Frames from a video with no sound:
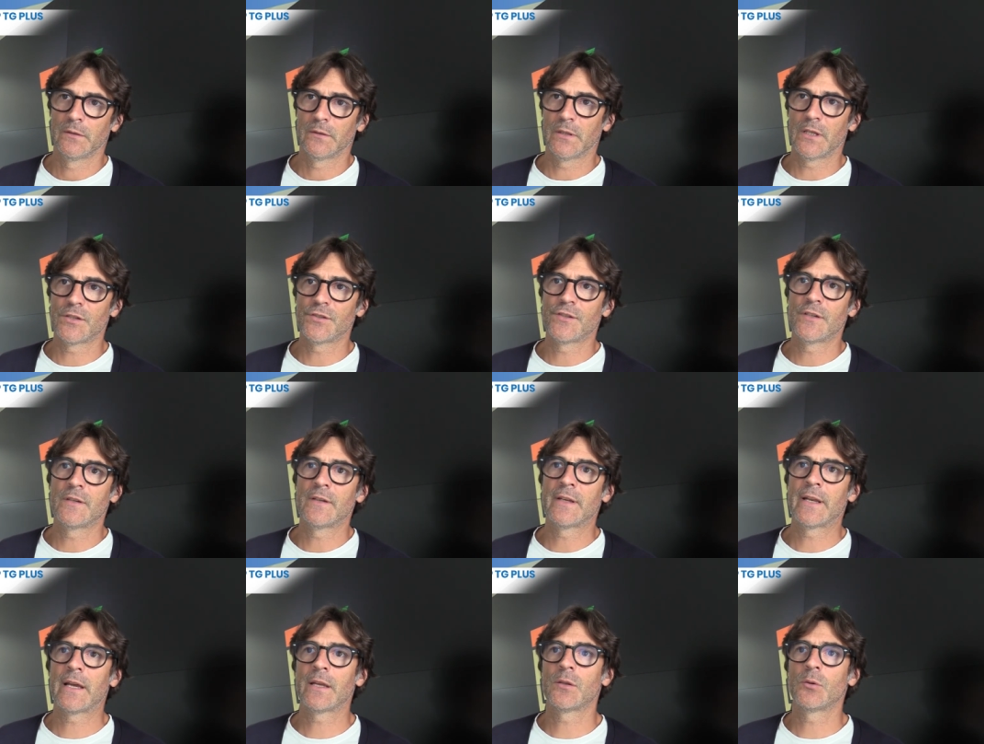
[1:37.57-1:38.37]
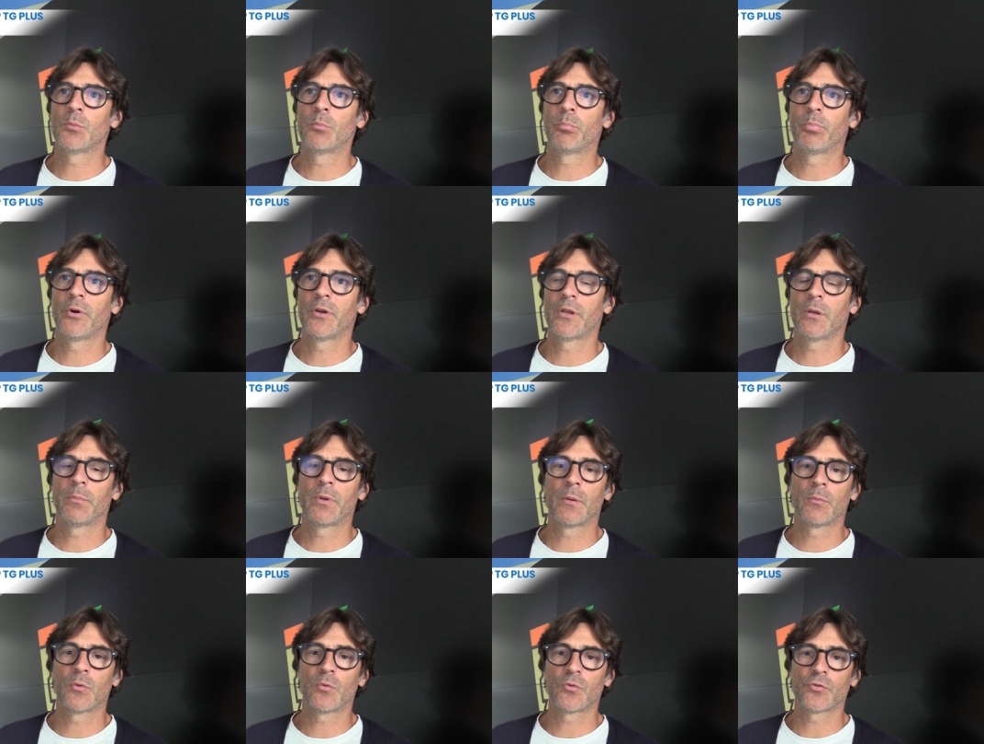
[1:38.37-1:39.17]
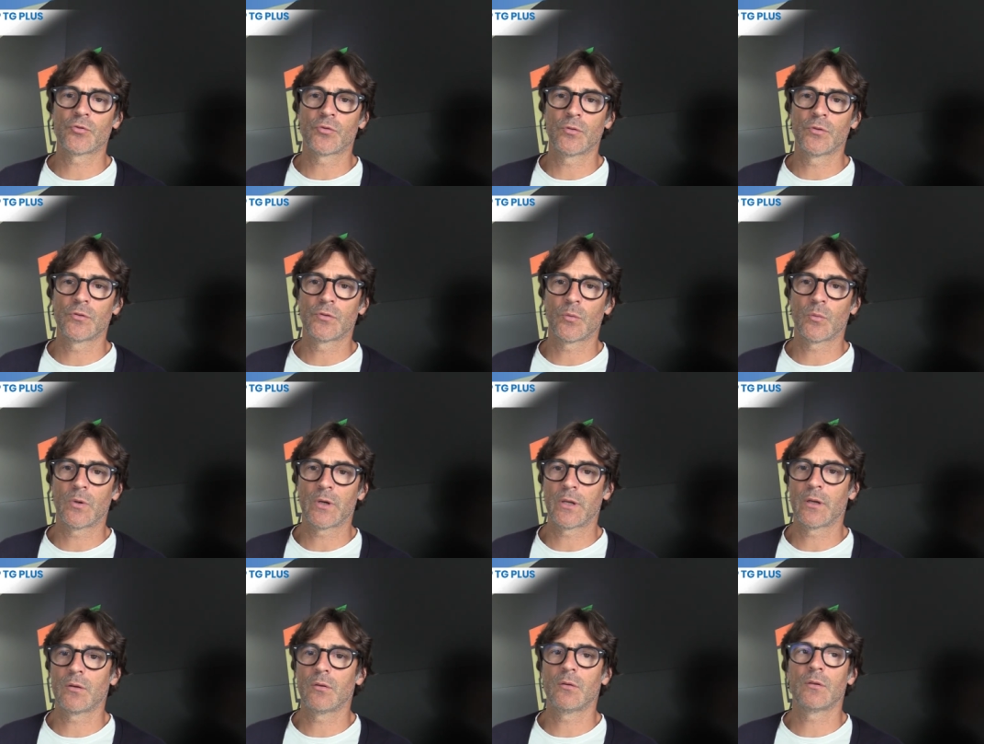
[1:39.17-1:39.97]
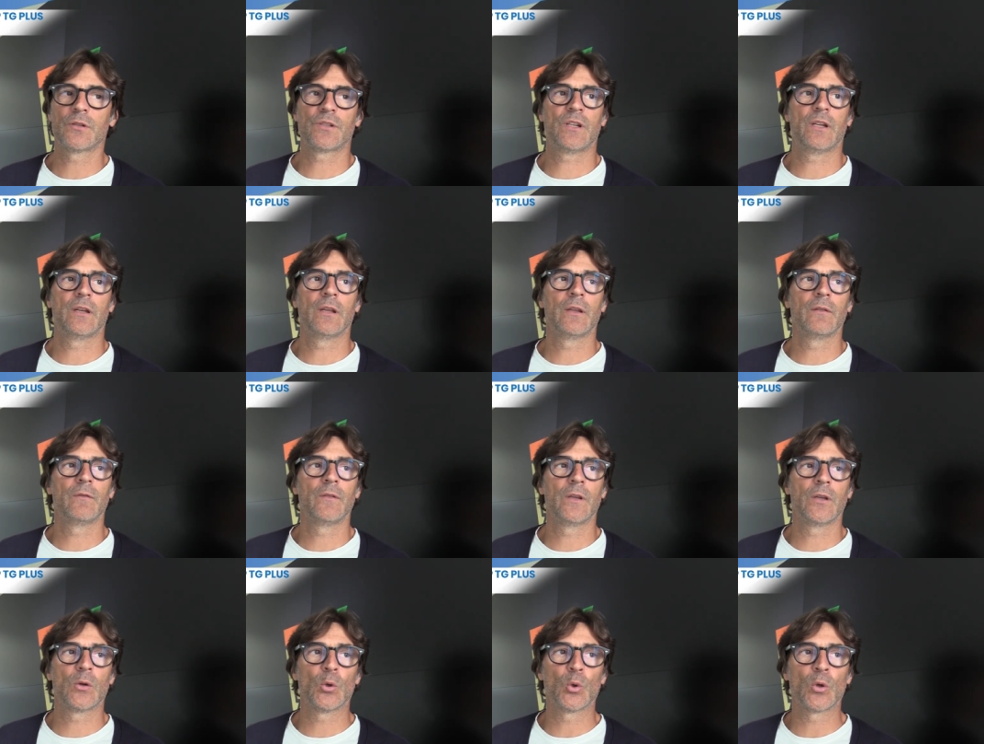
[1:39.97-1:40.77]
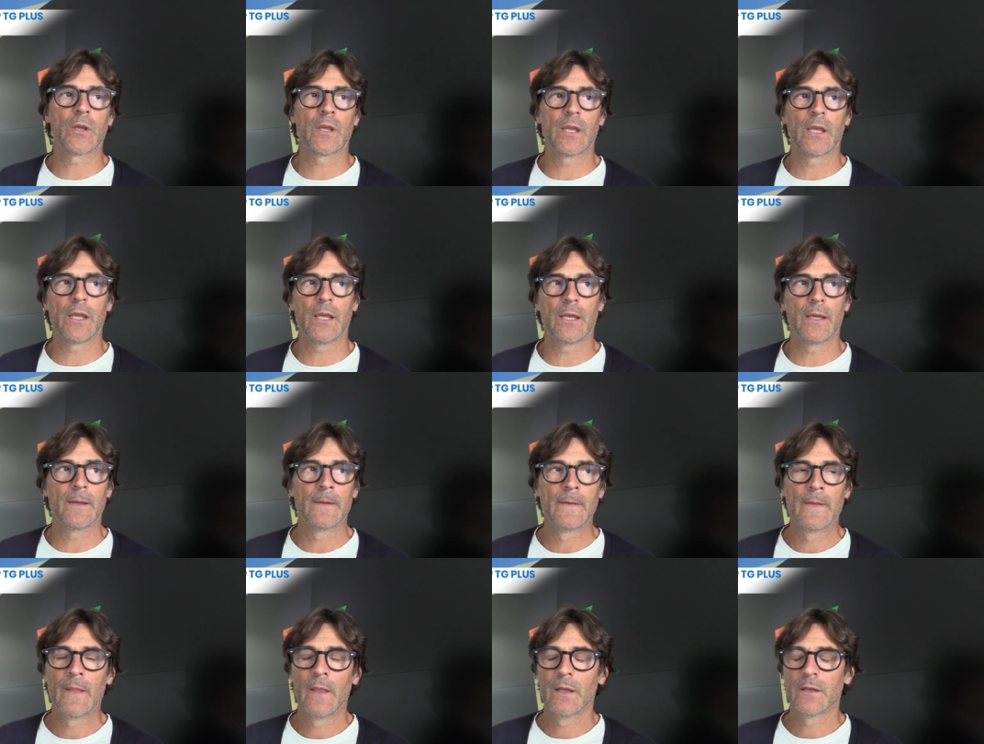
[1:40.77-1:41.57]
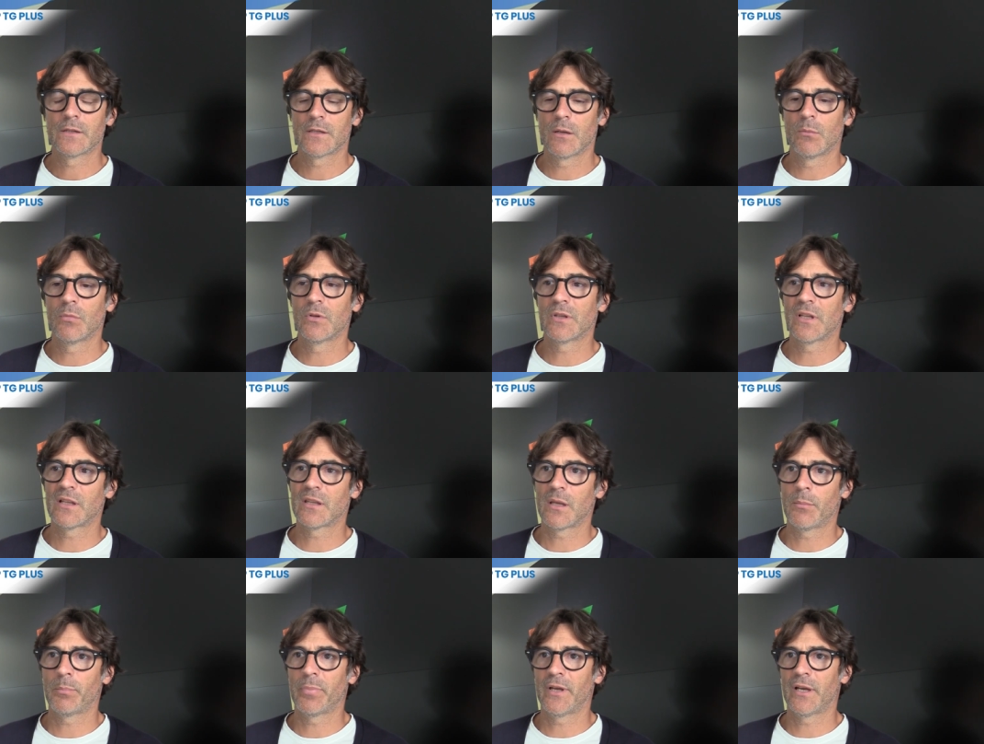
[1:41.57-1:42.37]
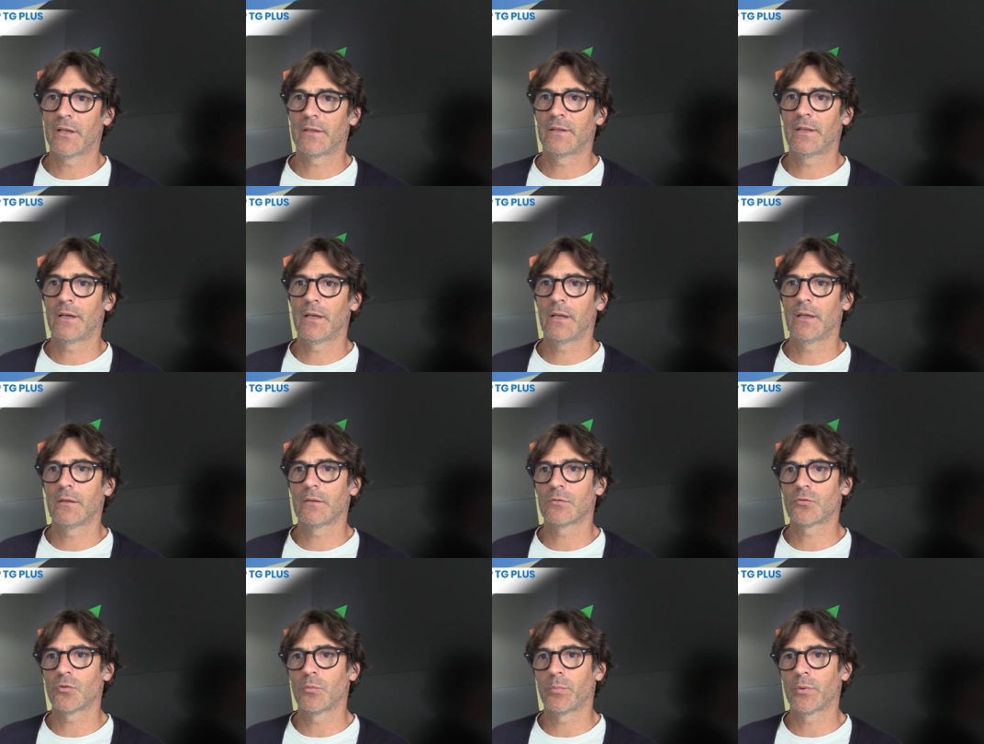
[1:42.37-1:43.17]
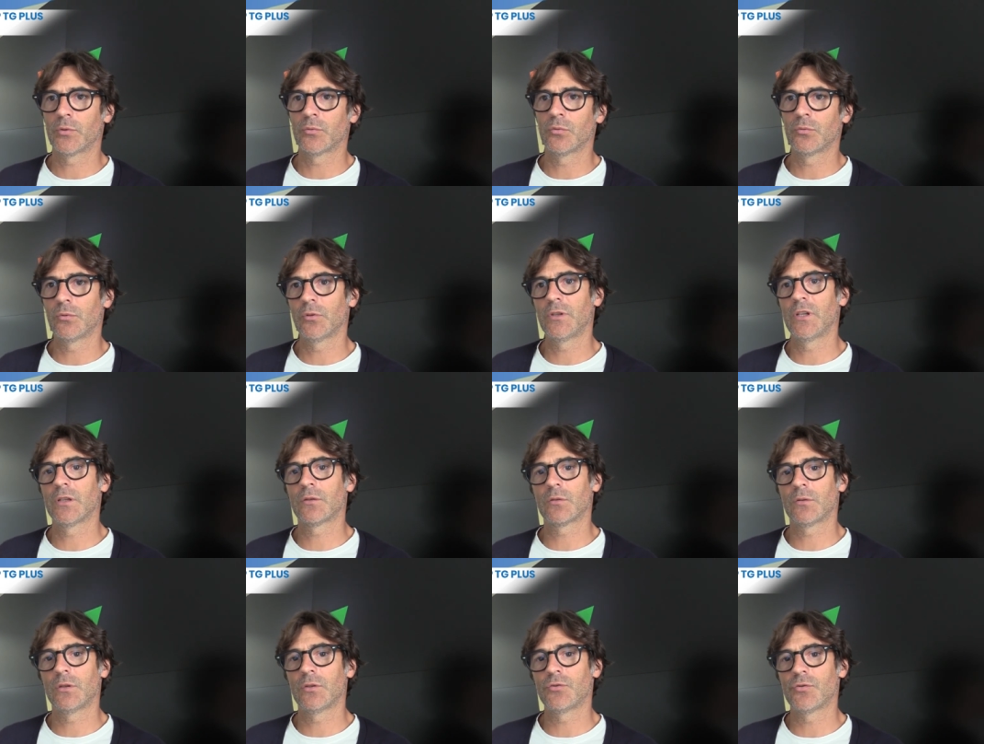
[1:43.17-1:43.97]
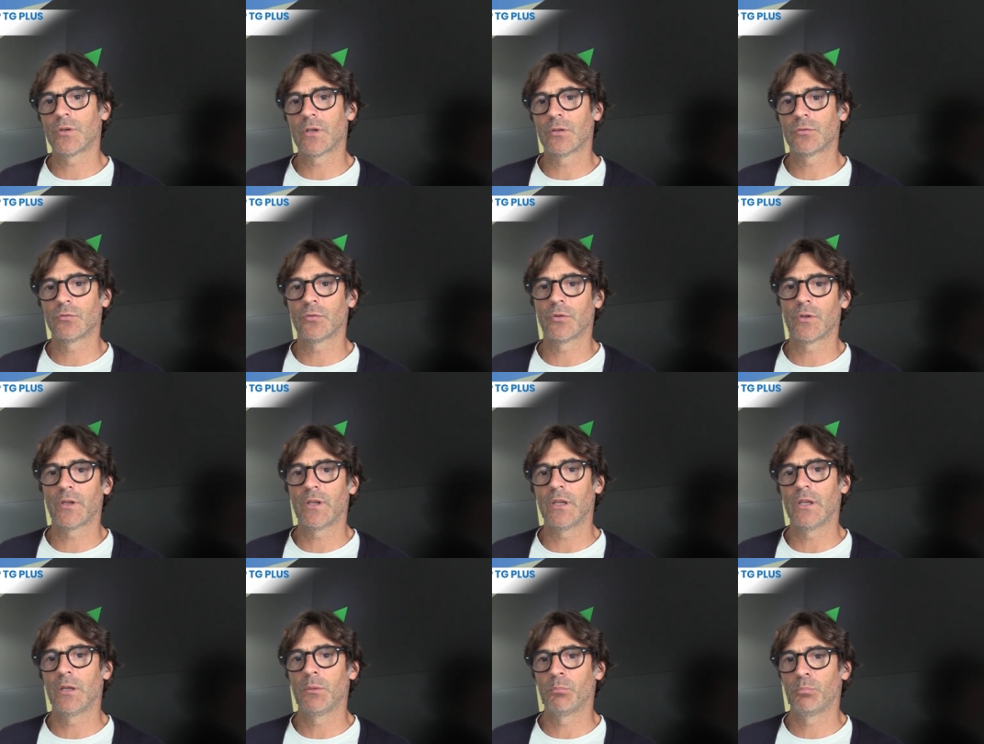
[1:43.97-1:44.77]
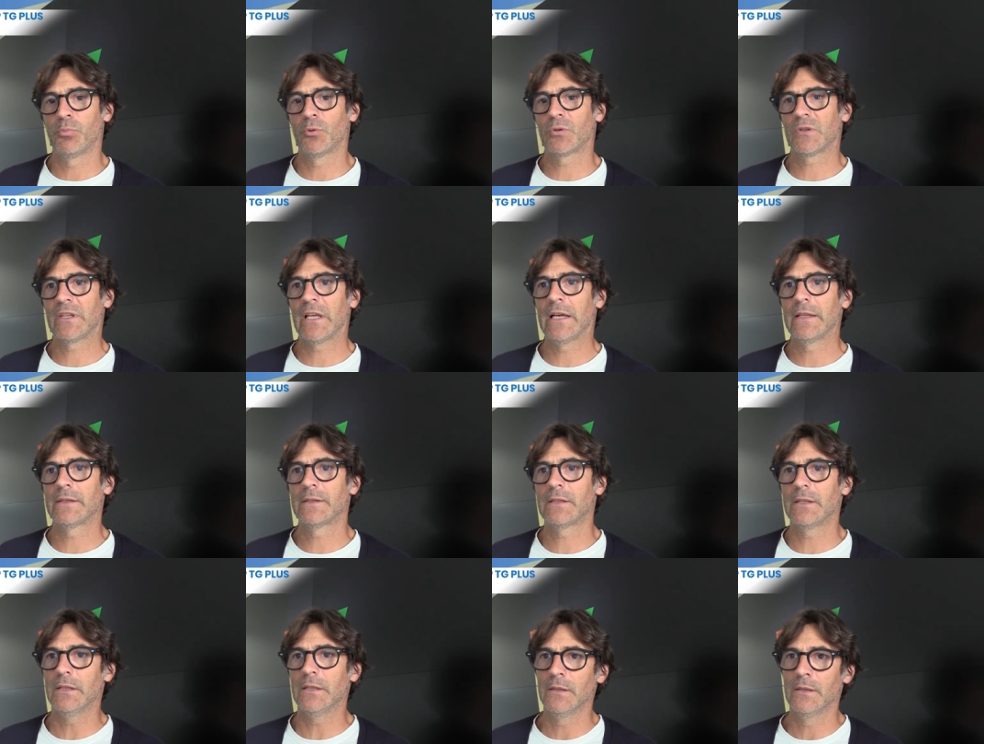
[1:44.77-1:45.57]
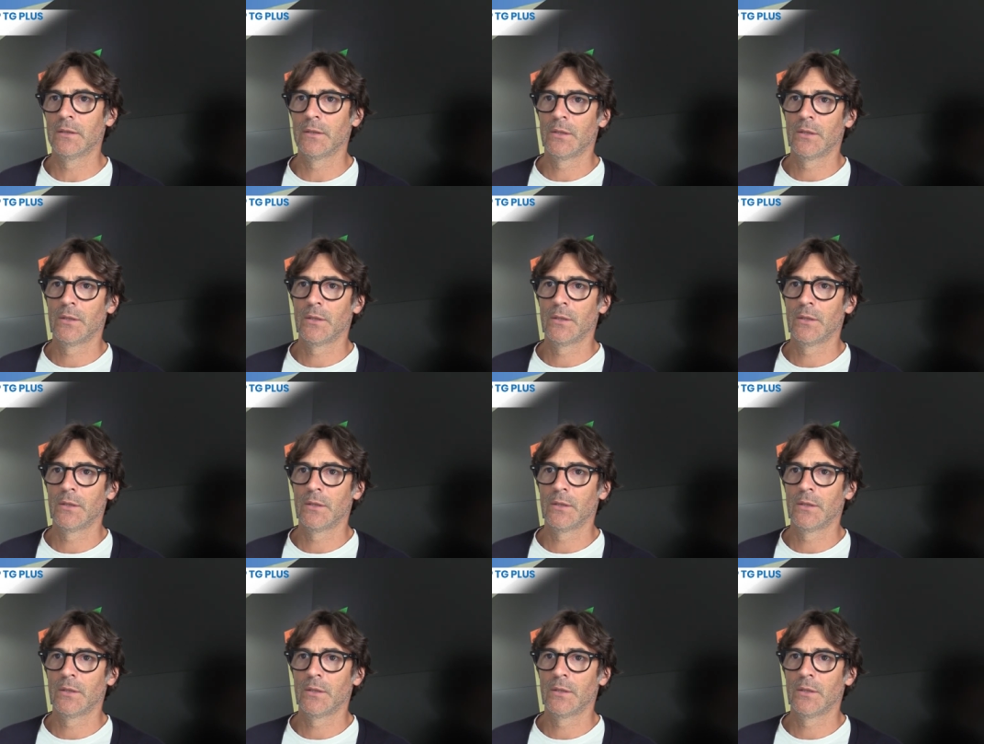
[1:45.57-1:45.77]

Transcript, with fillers: da gennaio in poi abbiamo costruito qualche cosa, è vero che siamo andati a perdere soprattutto dietro dei giocatori importanti,